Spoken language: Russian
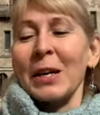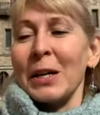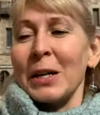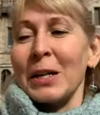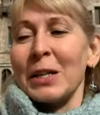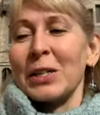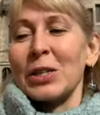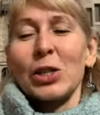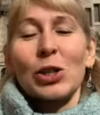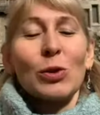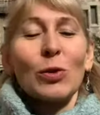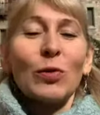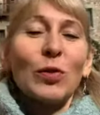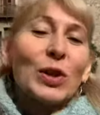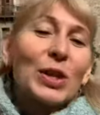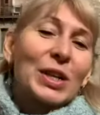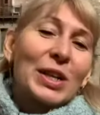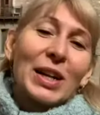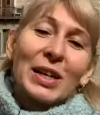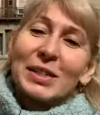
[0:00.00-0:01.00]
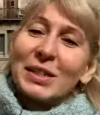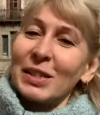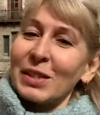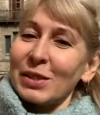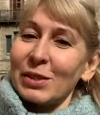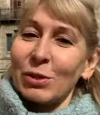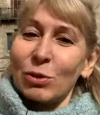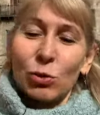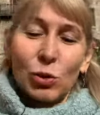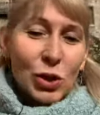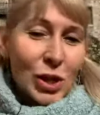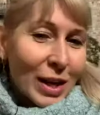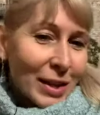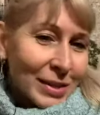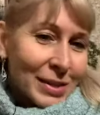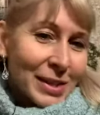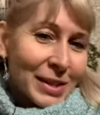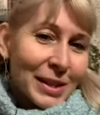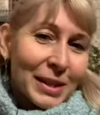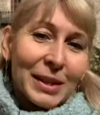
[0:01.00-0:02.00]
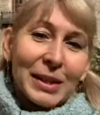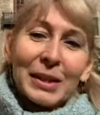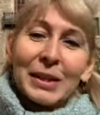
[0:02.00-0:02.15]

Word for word: э, что вы не хотите сужаться,